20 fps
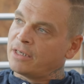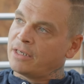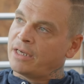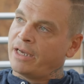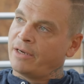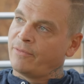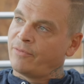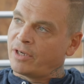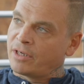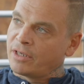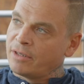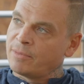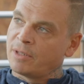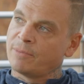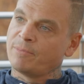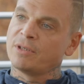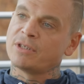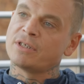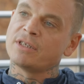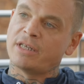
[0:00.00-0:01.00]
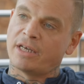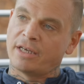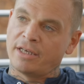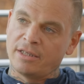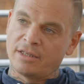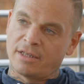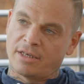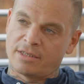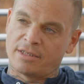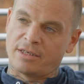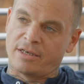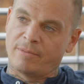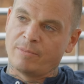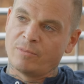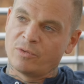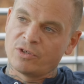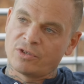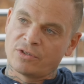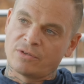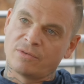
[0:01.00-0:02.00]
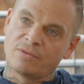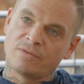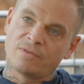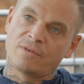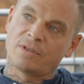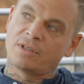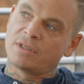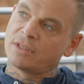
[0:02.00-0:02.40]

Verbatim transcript: einfach immer ein bisschen dahinter sein muss und